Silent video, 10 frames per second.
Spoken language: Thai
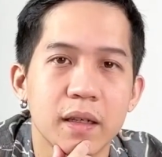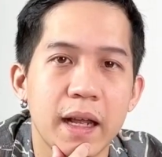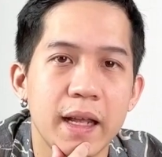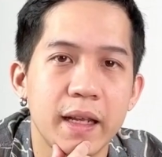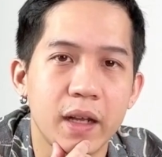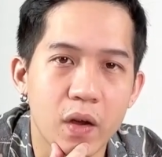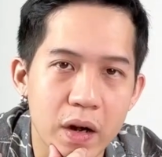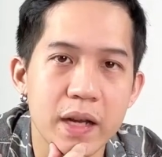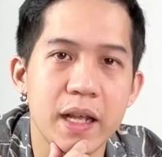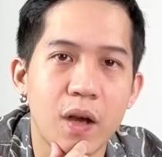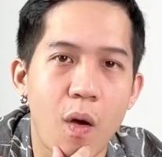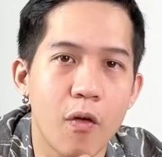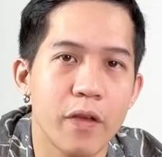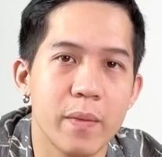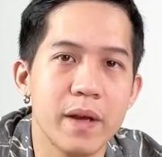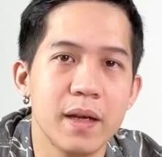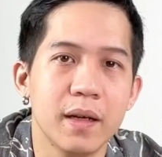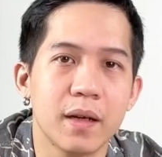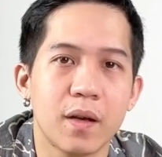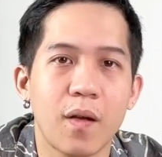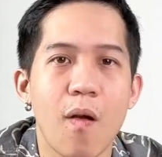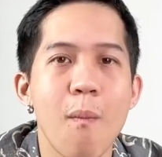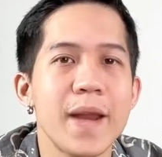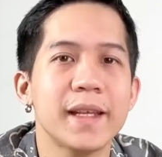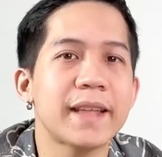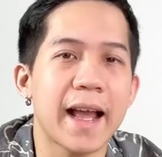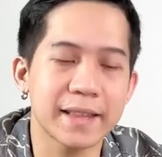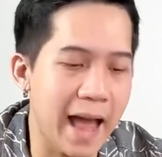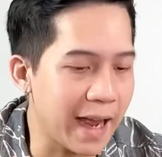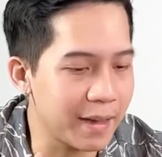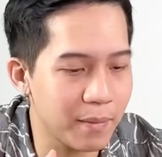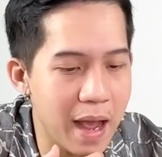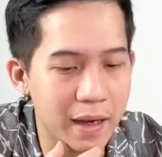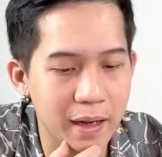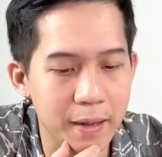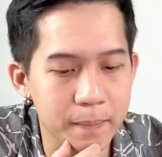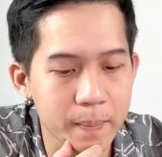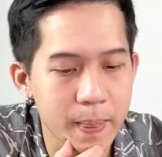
ในกรณีของฝีมือก็ไม่ได้แตกต่างกันมากนะครับ